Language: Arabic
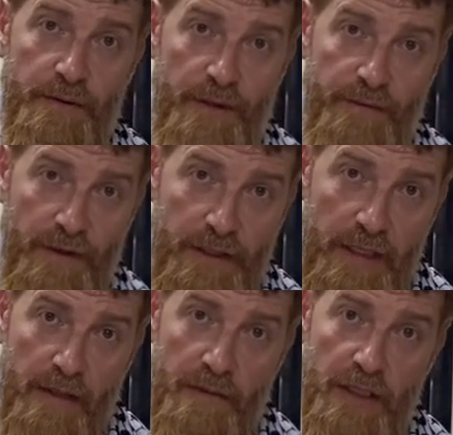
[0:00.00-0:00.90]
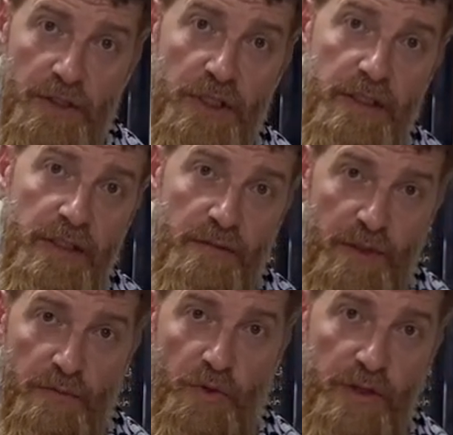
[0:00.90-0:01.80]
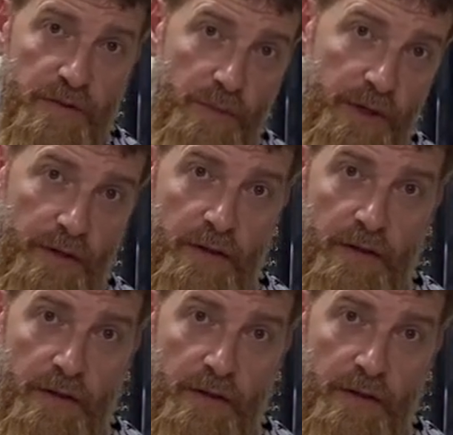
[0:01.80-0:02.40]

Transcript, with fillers: رفعه كامله عشان يرمي البراز برا